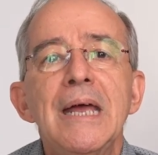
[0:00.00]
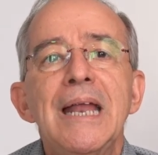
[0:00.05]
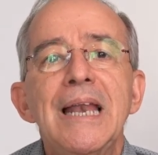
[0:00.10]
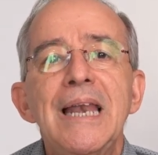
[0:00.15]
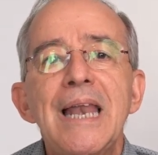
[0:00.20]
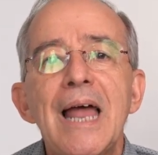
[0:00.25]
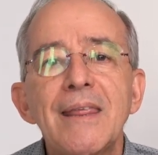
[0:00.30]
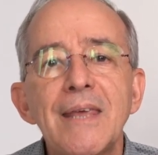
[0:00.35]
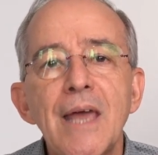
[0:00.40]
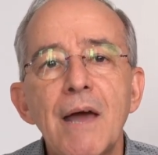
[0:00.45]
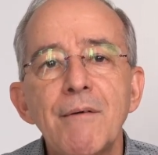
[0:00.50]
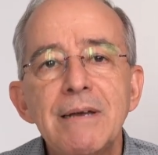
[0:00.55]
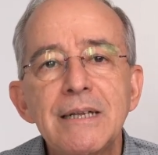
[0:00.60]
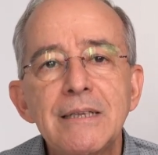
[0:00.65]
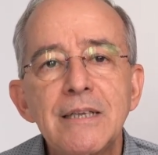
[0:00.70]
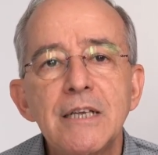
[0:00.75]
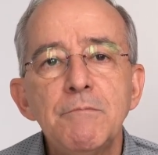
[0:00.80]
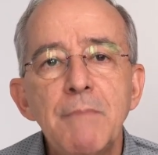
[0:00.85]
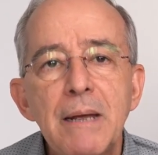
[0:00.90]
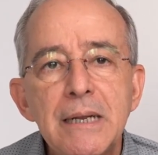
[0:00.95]
la
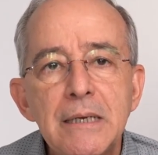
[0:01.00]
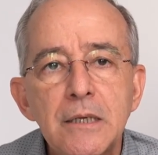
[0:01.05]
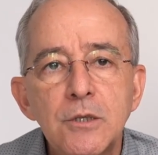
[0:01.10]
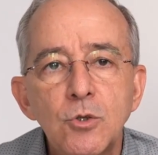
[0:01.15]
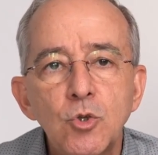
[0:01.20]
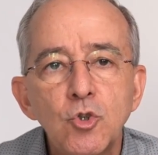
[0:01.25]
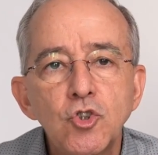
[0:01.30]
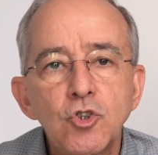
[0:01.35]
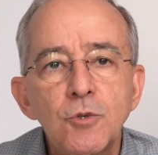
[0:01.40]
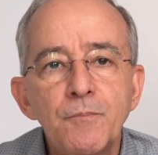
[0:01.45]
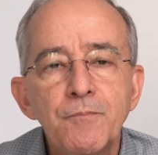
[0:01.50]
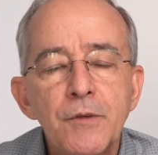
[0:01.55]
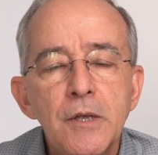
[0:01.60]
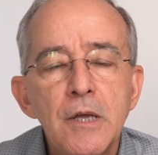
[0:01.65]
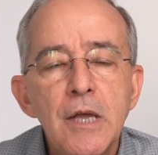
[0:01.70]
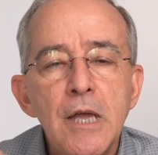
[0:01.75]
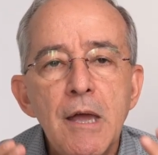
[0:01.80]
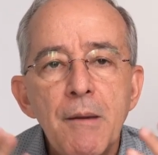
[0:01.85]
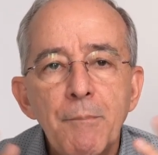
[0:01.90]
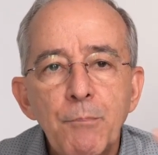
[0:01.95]
diabetes mellitus
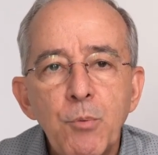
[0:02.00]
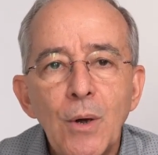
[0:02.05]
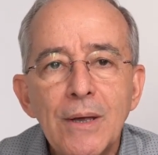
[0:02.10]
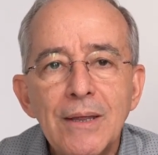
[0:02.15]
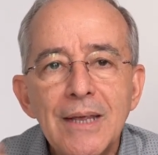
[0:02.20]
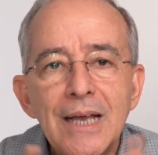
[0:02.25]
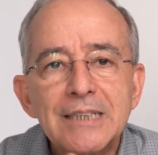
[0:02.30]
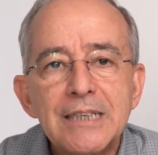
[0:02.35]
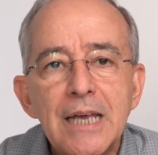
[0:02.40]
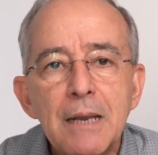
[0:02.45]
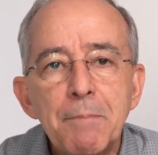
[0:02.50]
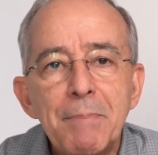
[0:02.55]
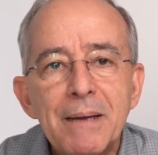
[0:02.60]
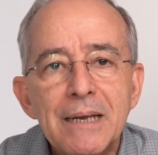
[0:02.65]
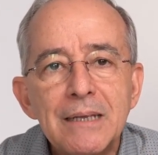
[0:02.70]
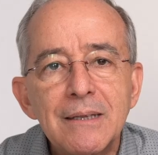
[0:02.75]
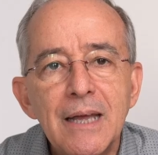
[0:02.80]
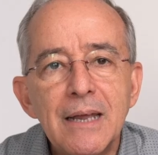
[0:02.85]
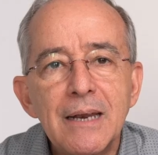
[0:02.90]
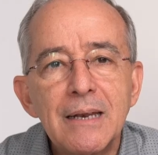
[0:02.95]
puede hacer
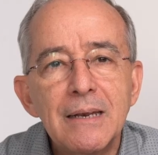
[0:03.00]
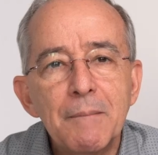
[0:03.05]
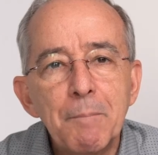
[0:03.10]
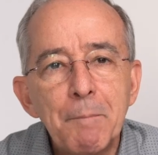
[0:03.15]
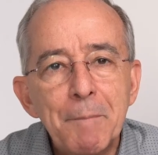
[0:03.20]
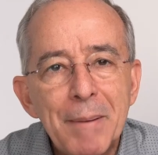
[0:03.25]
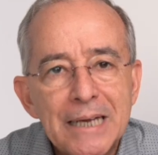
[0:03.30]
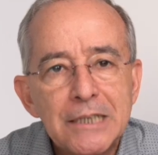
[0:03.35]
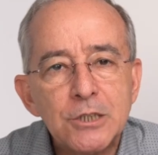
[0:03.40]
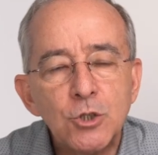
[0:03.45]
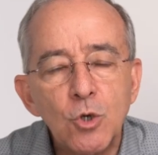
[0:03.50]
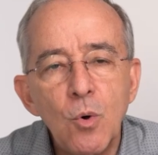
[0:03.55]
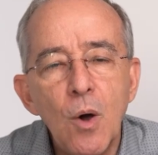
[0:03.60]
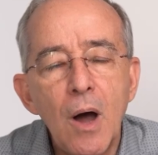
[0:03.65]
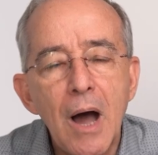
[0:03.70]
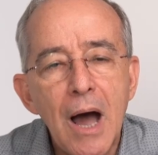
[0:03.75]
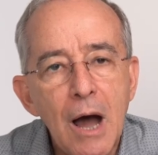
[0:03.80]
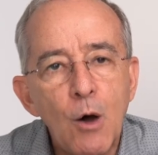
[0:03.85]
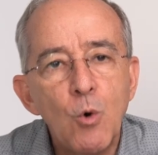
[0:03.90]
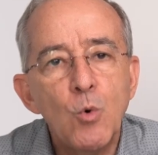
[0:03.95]
perder
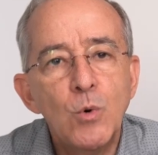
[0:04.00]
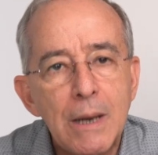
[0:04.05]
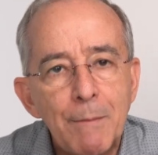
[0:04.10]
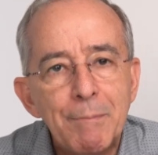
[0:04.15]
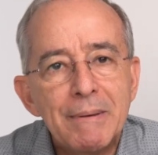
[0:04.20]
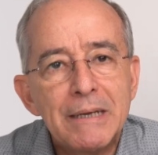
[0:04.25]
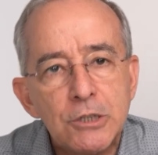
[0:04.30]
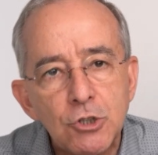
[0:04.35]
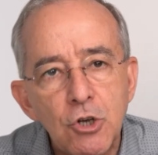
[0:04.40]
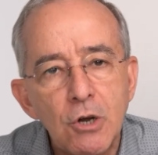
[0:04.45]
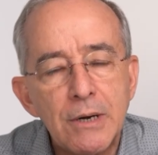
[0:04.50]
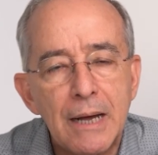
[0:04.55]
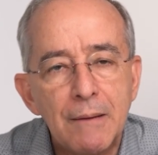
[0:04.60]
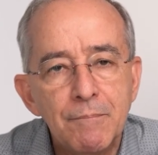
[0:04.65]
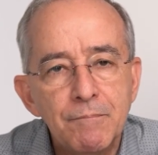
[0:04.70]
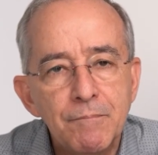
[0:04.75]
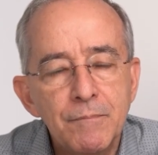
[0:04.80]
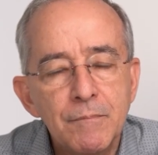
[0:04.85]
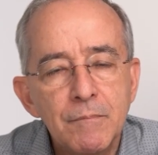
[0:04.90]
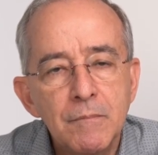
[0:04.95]
peso a una persona
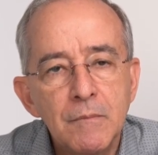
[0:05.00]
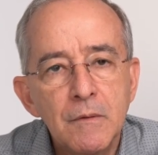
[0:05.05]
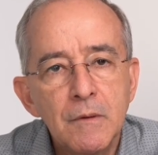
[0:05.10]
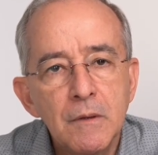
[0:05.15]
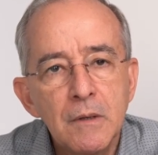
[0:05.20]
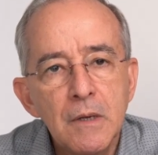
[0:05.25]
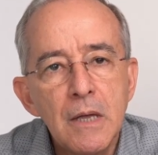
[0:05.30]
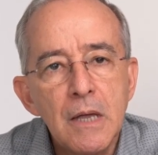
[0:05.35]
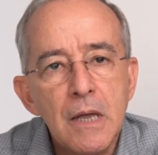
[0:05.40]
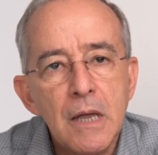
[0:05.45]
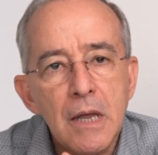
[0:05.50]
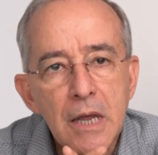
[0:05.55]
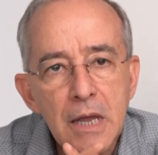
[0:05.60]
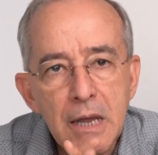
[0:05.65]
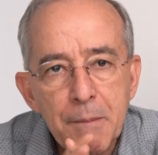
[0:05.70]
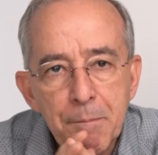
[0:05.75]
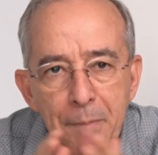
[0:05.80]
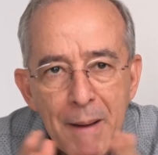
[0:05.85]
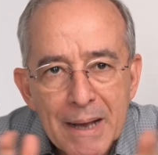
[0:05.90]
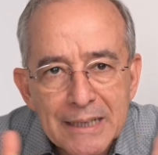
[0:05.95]

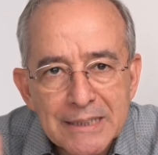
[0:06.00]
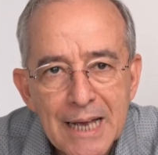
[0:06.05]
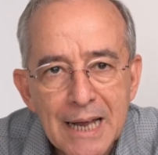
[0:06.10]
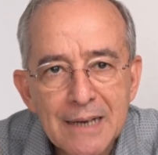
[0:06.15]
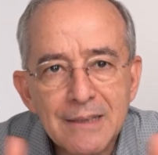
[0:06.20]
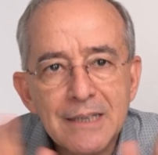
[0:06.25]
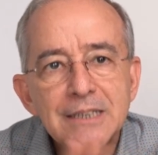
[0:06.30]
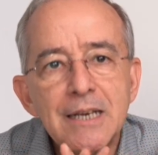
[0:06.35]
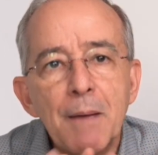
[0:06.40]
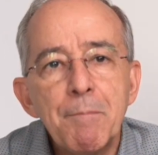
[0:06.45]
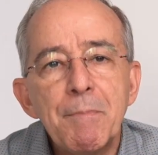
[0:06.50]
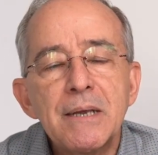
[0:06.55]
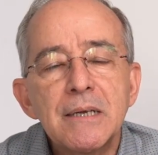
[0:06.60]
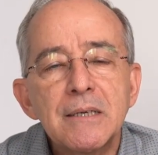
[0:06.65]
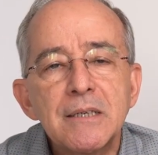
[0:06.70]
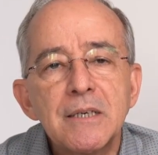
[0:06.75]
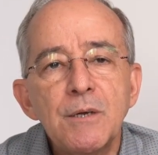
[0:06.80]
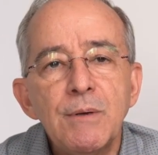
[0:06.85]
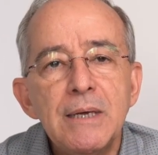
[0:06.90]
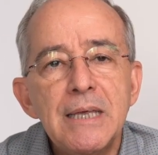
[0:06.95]
y pasar
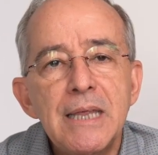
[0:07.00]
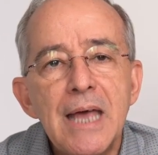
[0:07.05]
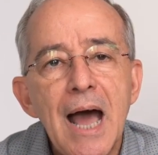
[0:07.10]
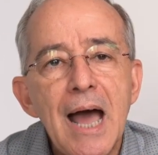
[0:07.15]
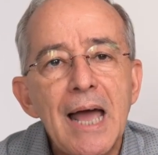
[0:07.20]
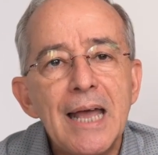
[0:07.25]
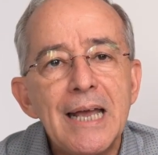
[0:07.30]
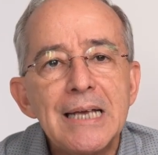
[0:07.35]
desapercibida